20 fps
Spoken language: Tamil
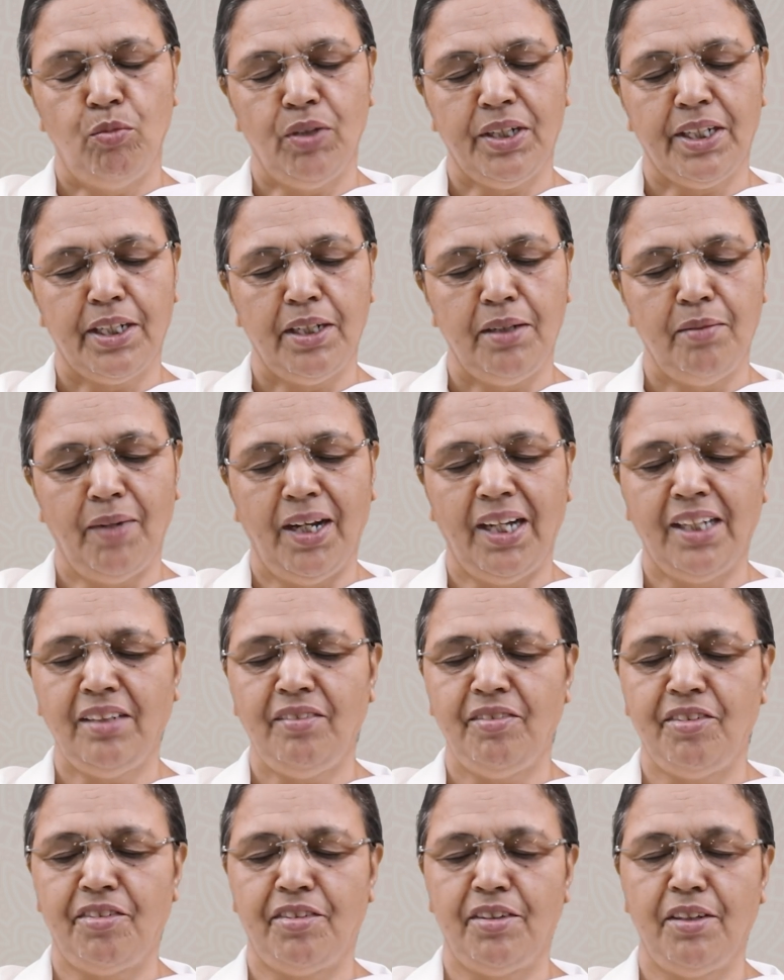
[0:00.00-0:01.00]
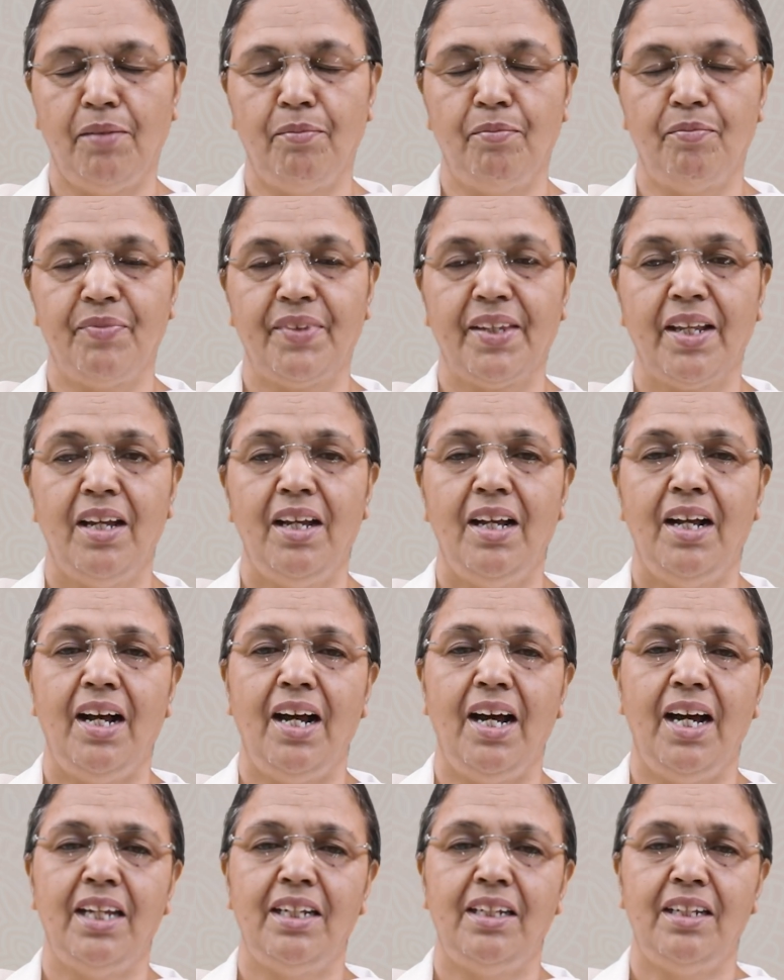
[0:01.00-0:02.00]
முக்கியமான விஷயம்
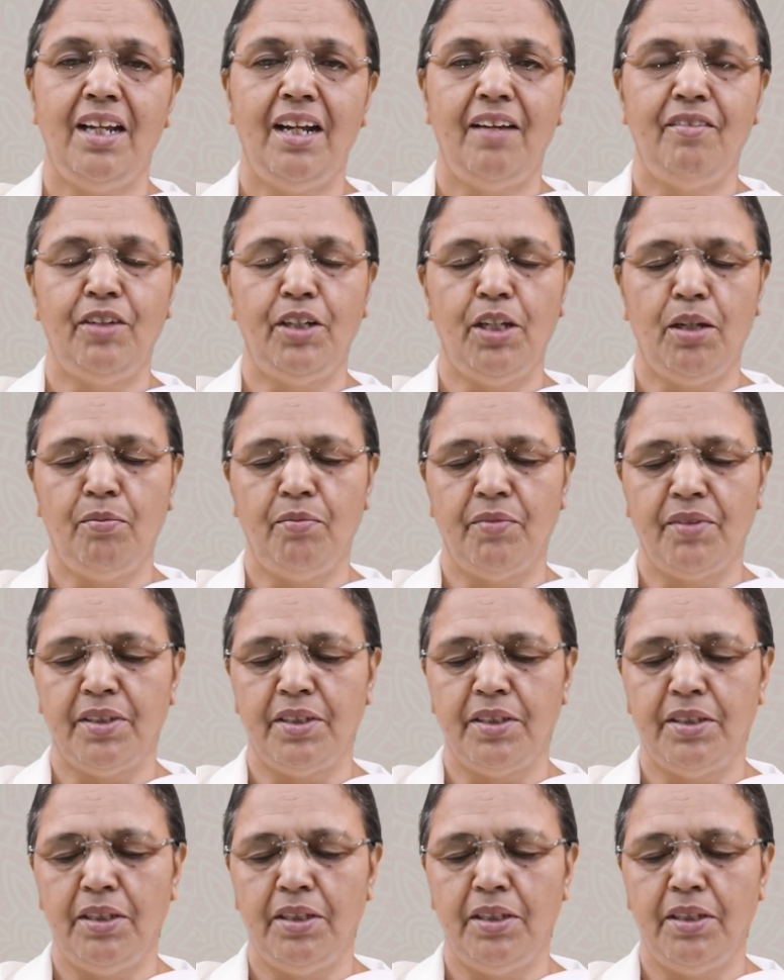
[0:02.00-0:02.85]
அல்லாவிடம்